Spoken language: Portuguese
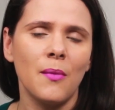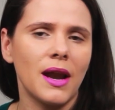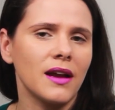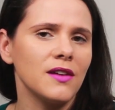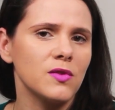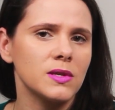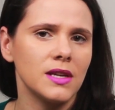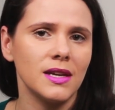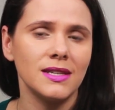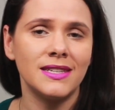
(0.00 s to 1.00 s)
para que
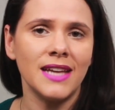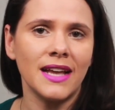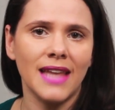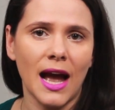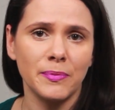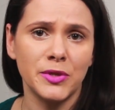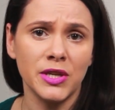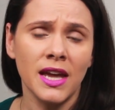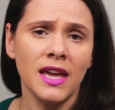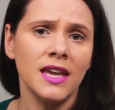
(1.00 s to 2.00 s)
você se
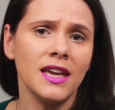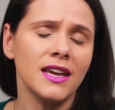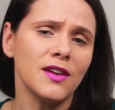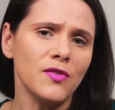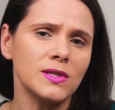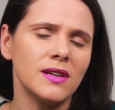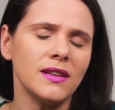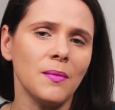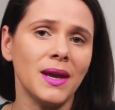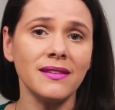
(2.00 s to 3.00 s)
adapte e que você
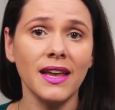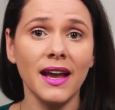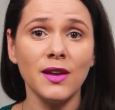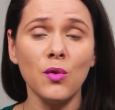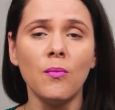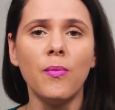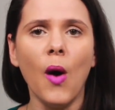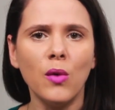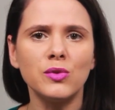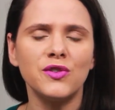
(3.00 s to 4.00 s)
também tenha aí um
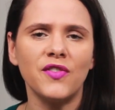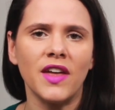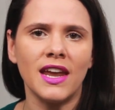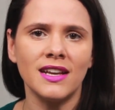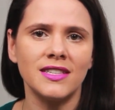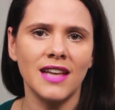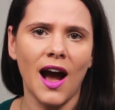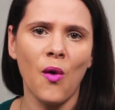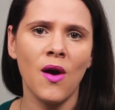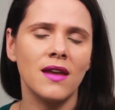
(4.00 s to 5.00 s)
bom
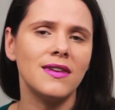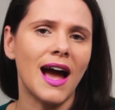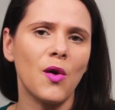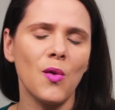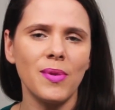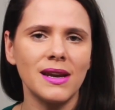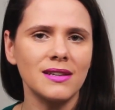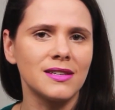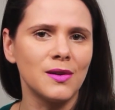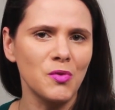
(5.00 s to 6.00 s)
diferencial na
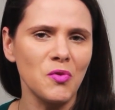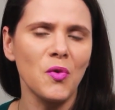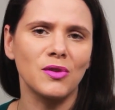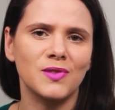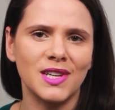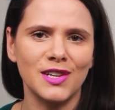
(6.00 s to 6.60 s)
comparação com outros